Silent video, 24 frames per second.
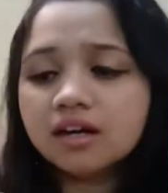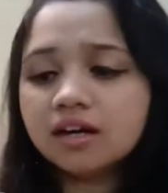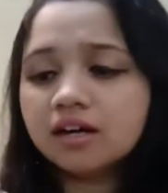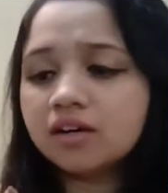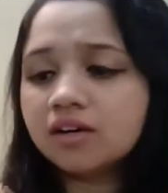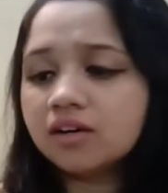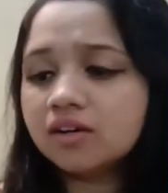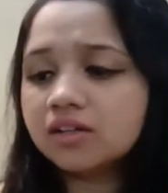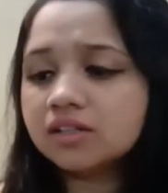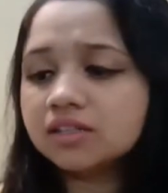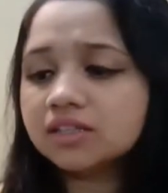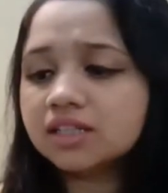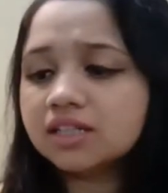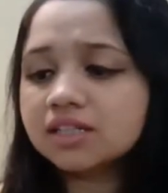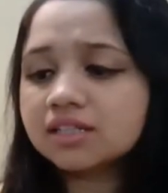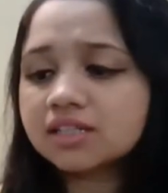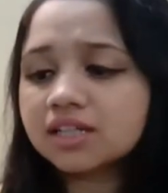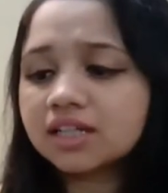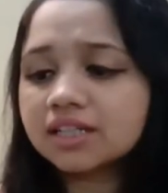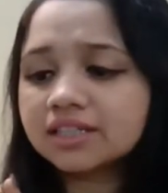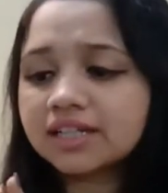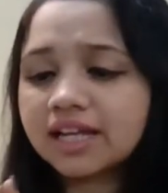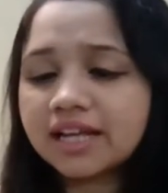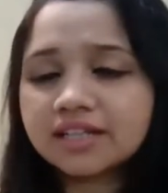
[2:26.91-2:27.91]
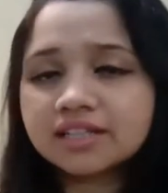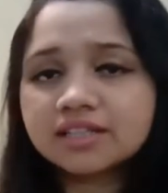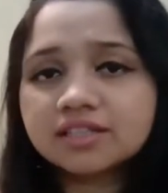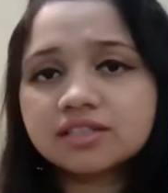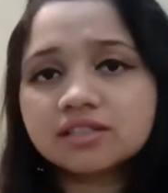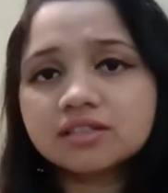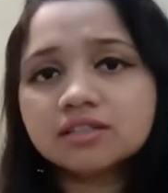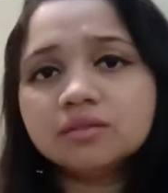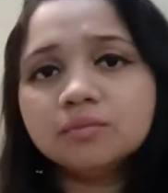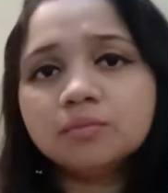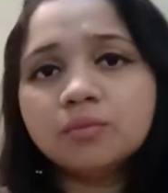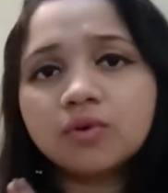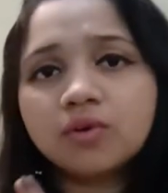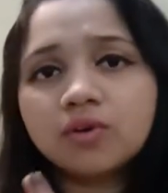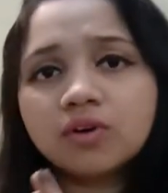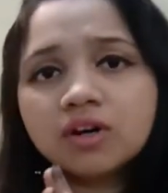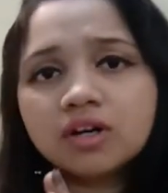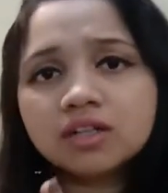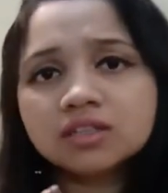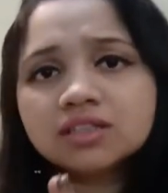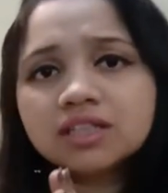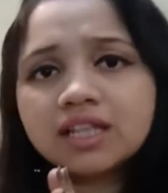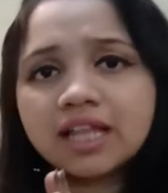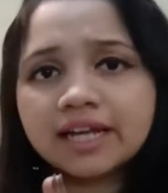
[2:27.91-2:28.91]
और इसका टेक्सचर
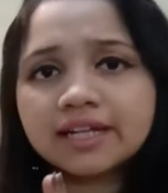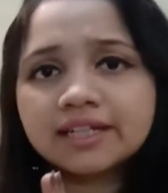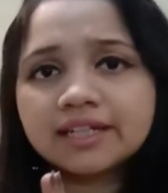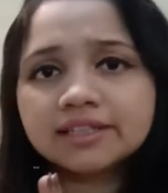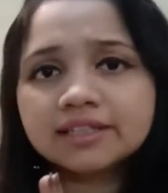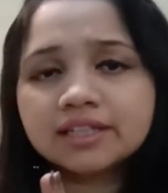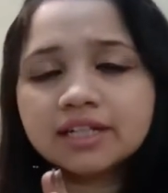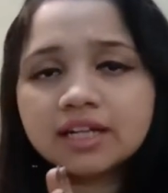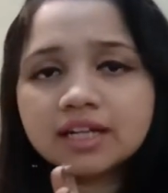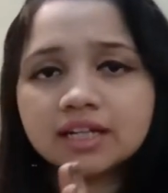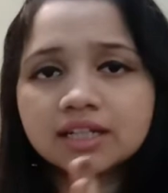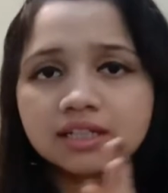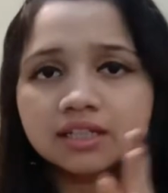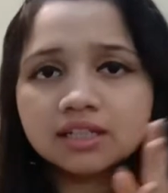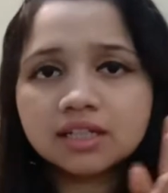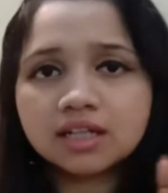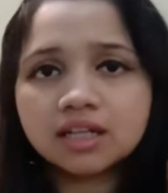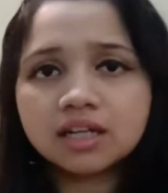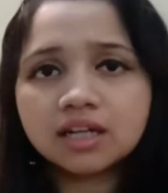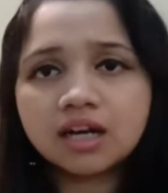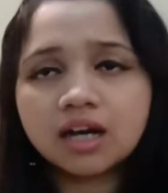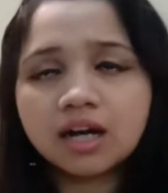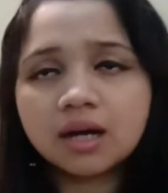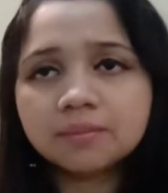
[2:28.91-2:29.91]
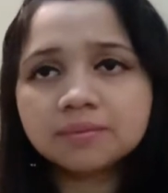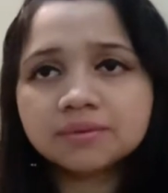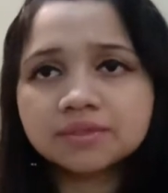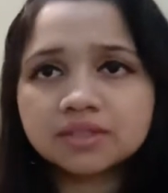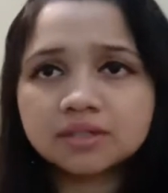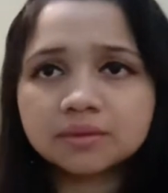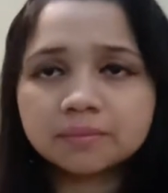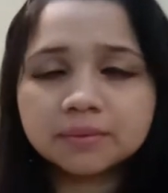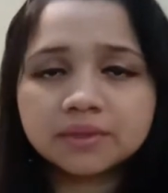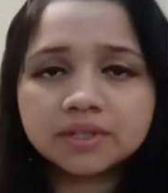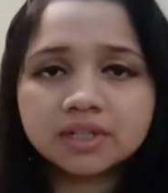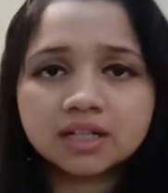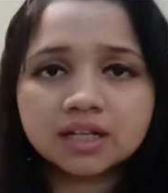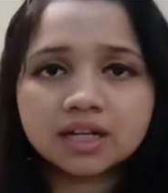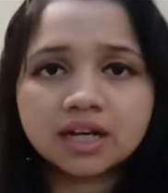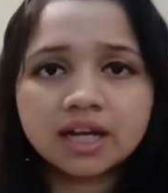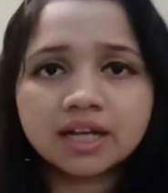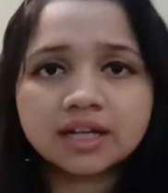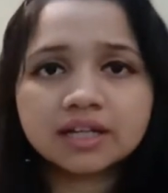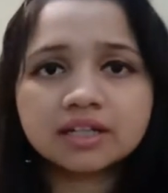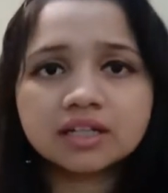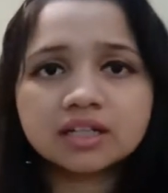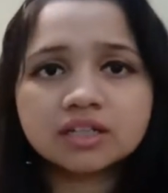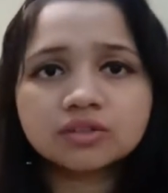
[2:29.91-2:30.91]
बहुत लाइट है ये आप सर पे
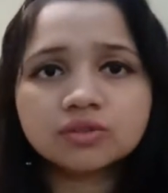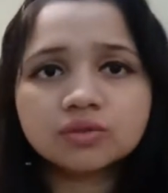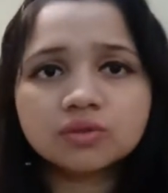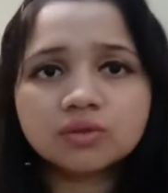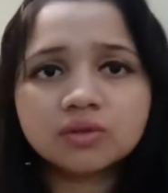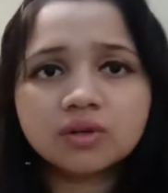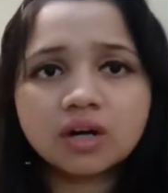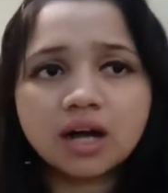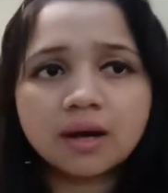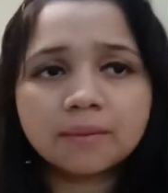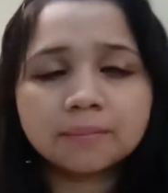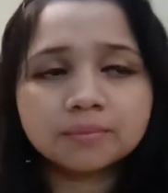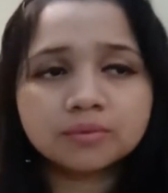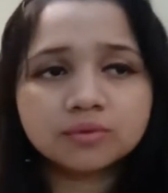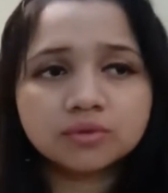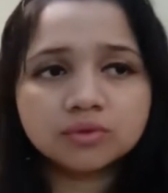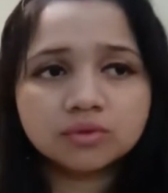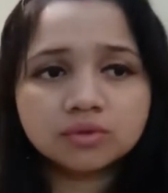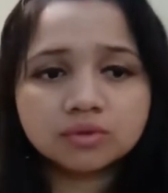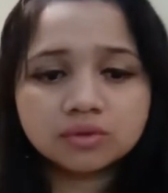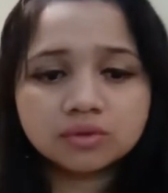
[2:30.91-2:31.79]
लगाएंगे तो आपको